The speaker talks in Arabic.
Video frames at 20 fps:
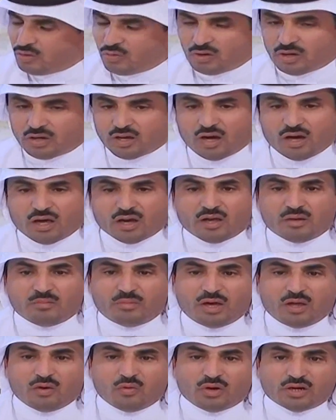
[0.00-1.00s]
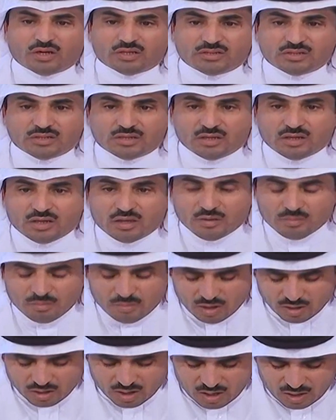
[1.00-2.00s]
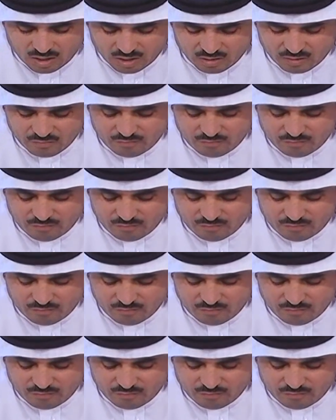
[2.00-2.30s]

وإن كانه مع الوقت ما راق